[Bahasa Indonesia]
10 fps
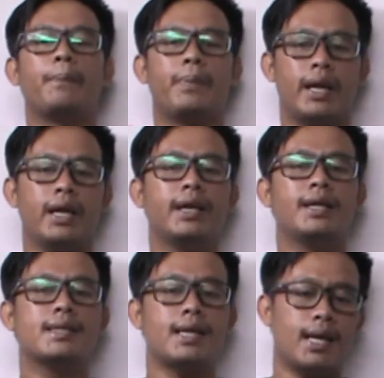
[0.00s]
training
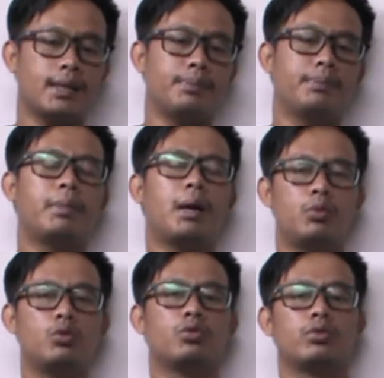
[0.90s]
di saat
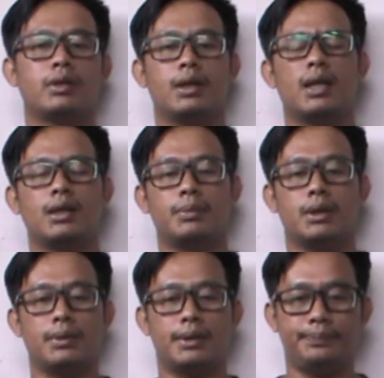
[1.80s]
mabung. Nah,
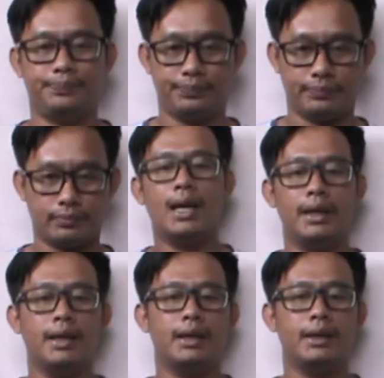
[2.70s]
teman-teman. Hal
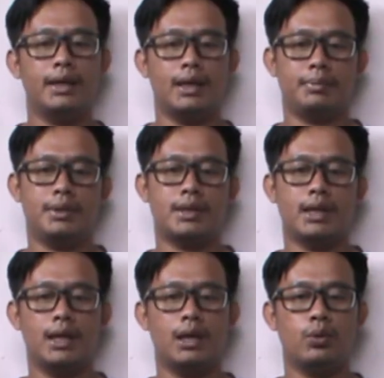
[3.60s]
ini tidak
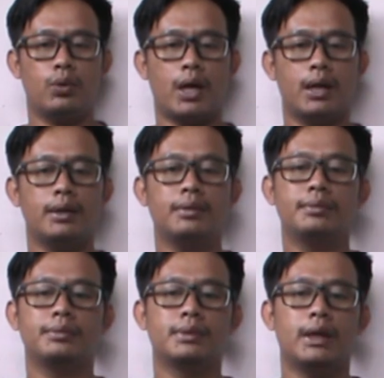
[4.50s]
bisa dilakukan.
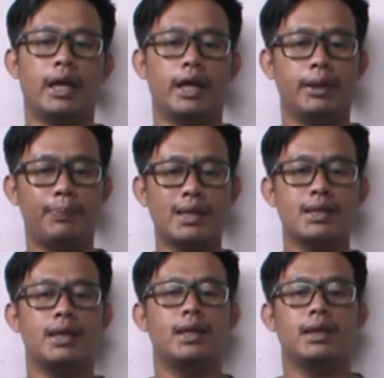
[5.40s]
Ini
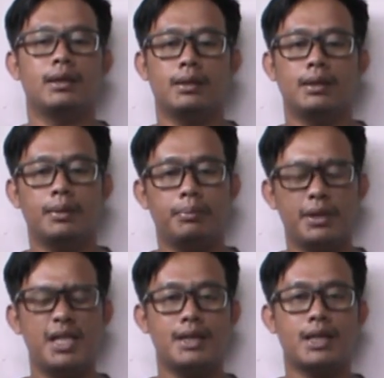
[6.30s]
pasti
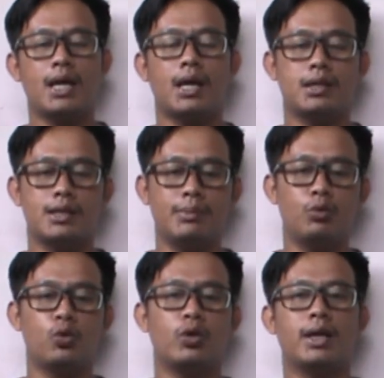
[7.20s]
menyiksa si
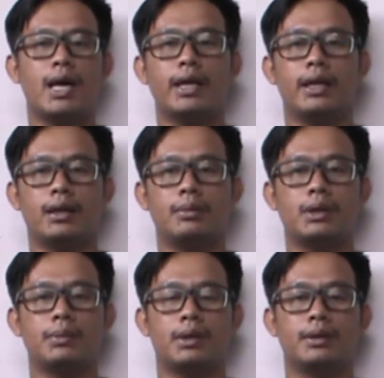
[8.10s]
burung kenari ya,
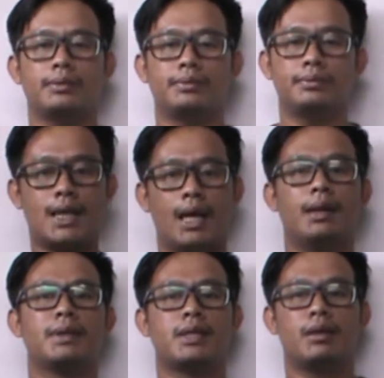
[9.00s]
teman-teman.
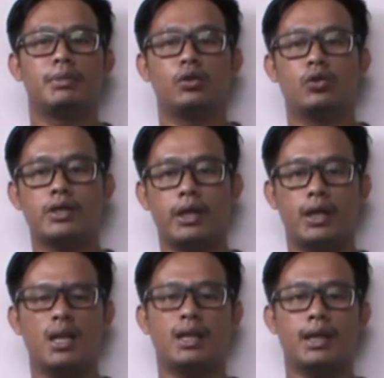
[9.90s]
Kesalahan besar menurut
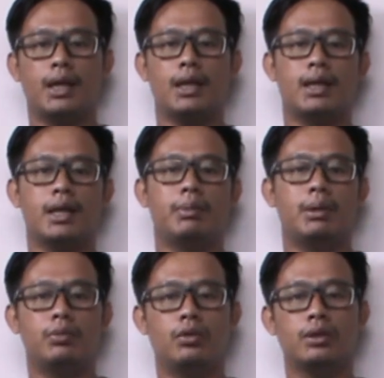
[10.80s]
saya ketika kenari
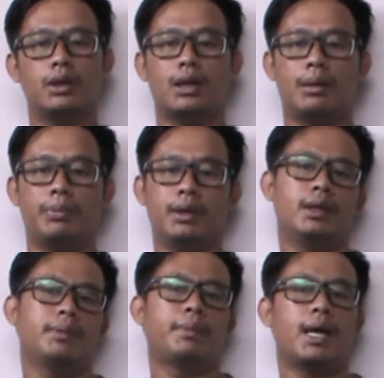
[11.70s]
mabung tetapi
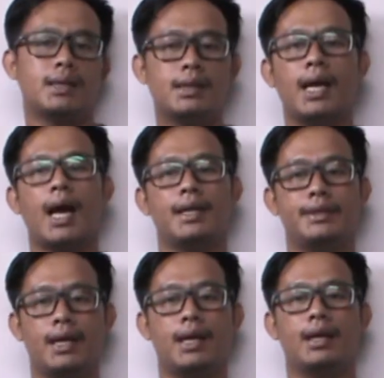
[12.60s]
masih
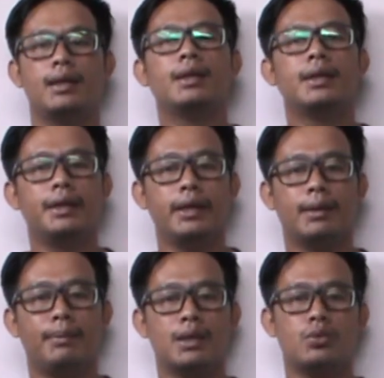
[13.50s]
aja
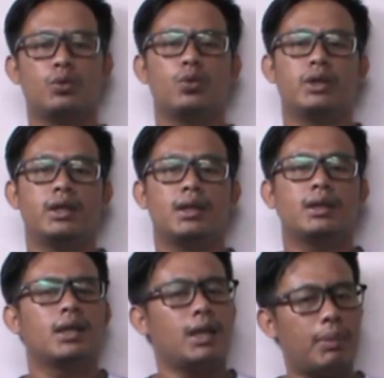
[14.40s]
dikemas untuk
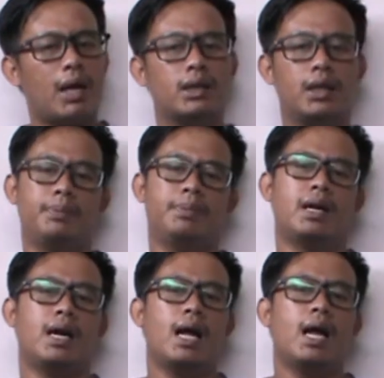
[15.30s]
tetap aktif
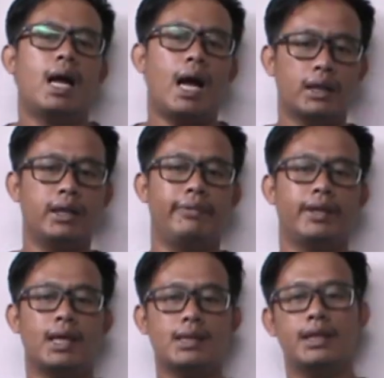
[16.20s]

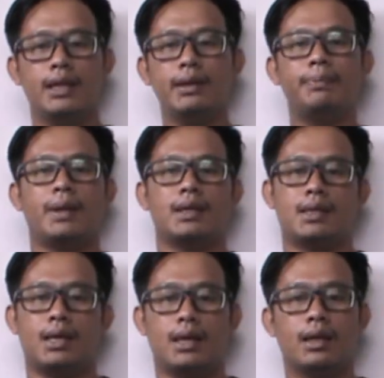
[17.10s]
beraktivitas
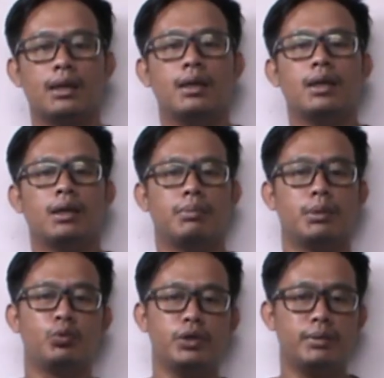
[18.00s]
dipaksa.
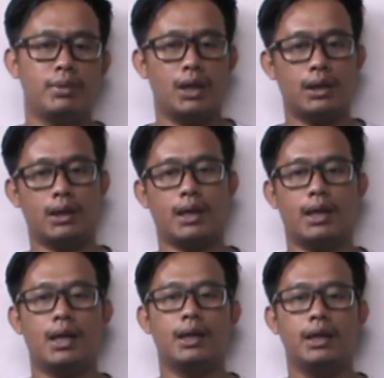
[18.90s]
Berbunyi malah
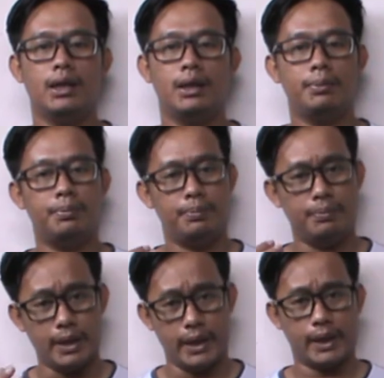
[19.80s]
terkadang
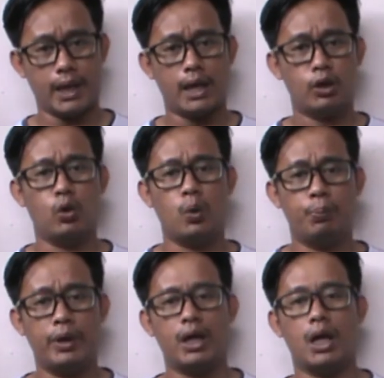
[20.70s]
diberikan
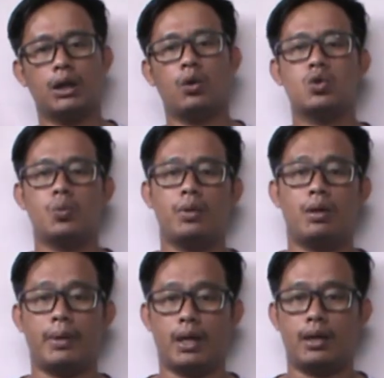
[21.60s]
doping atau
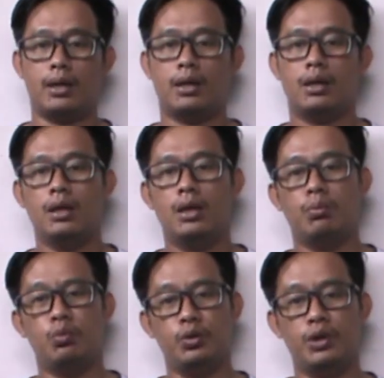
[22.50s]
suplemen
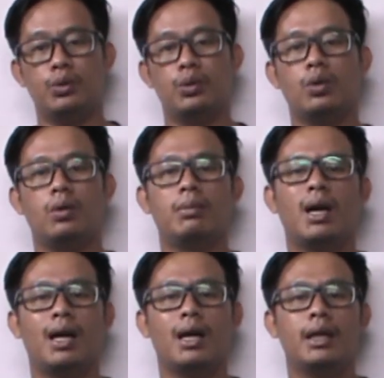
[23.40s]
bunyi untuk
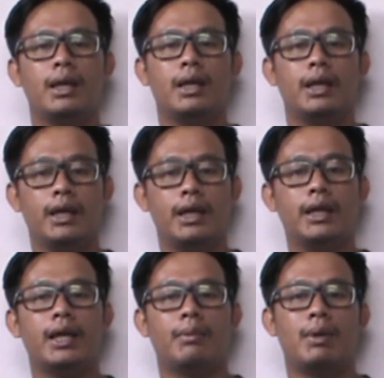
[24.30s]
lomba
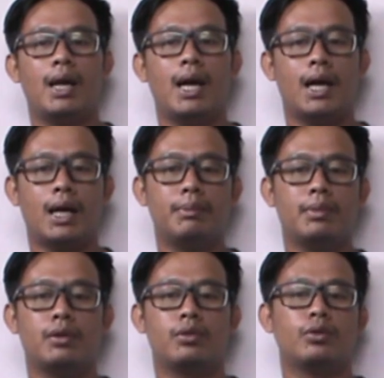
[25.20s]
ini yang malah
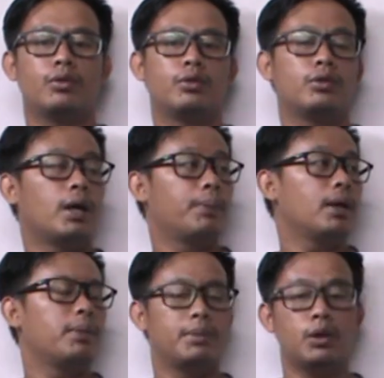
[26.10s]
akan apa,
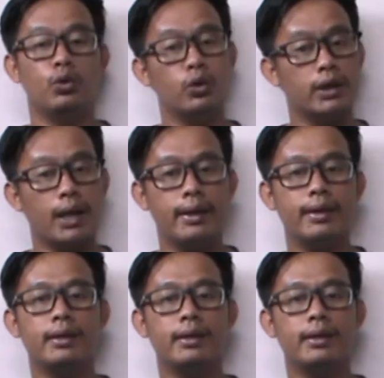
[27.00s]
menurunkan